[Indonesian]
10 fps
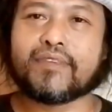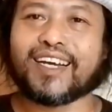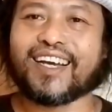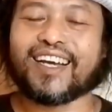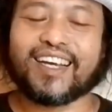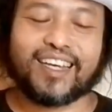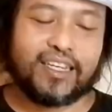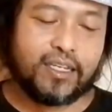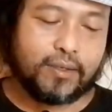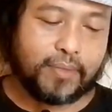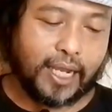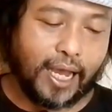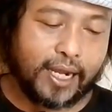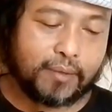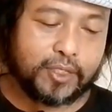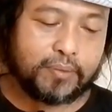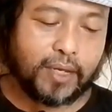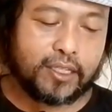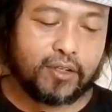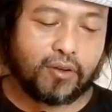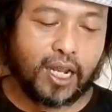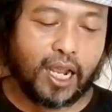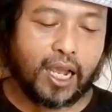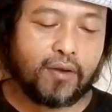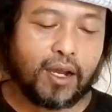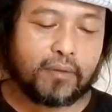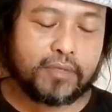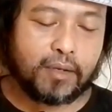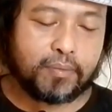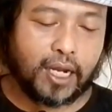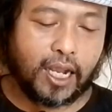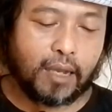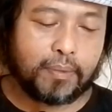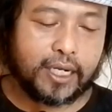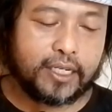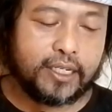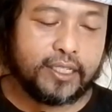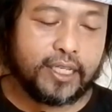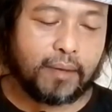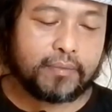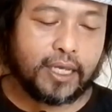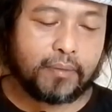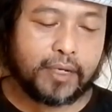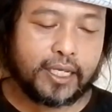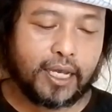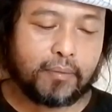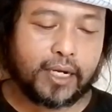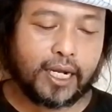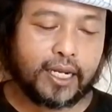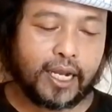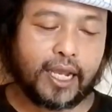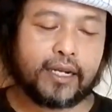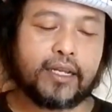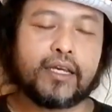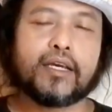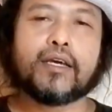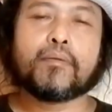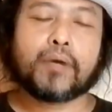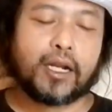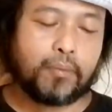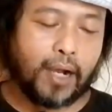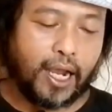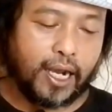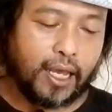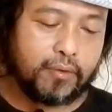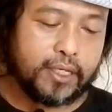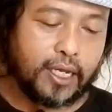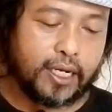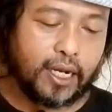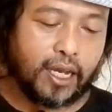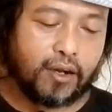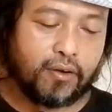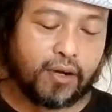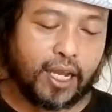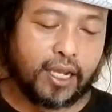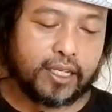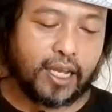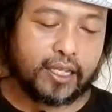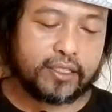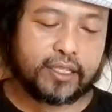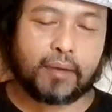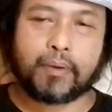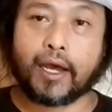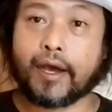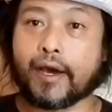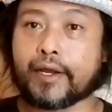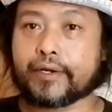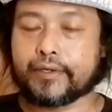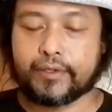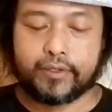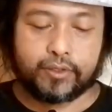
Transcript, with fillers: Nah, mengharap simpati orang awam yang beranggapan diamnya mereka menandakan para Pahlawi adalah orang yang sabar,